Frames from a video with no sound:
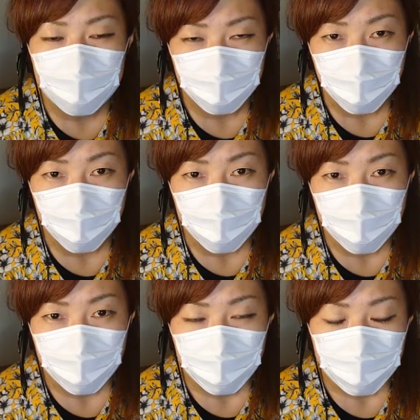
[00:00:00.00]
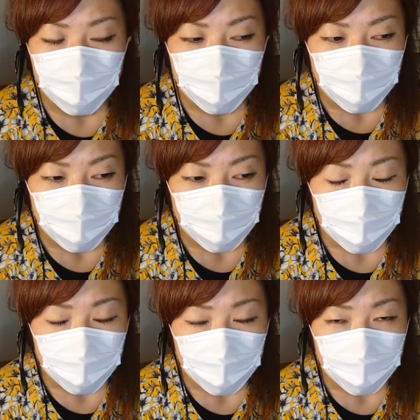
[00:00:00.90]
すよ。
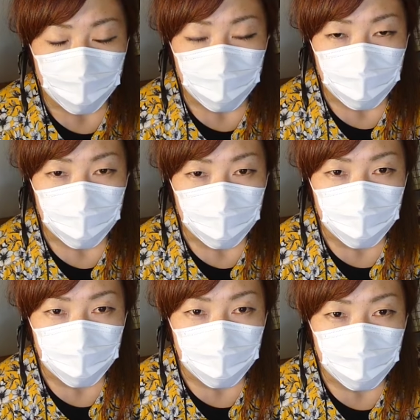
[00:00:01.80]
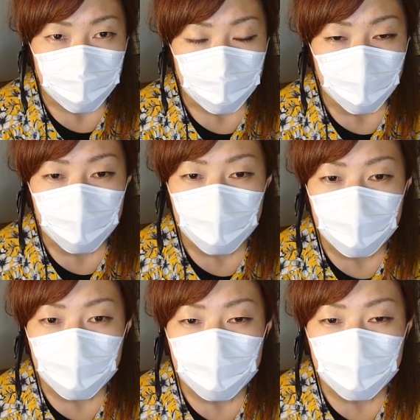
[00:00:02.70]
うん。私
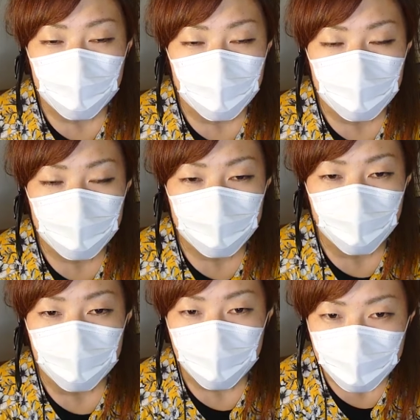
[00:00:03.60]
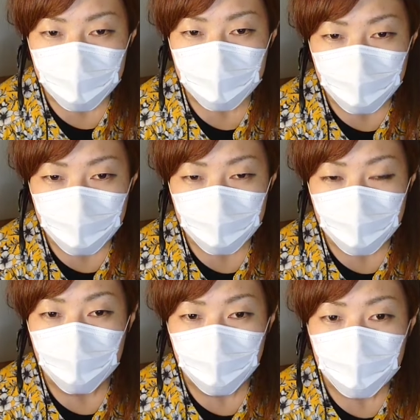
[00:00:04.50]
です私ですが私
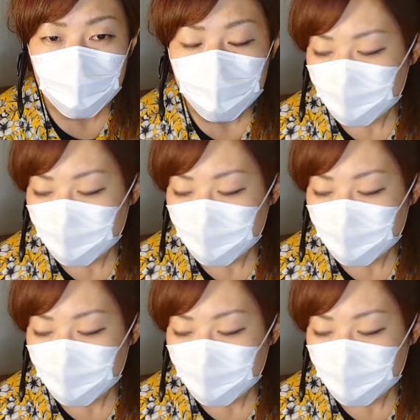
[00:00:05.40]
でも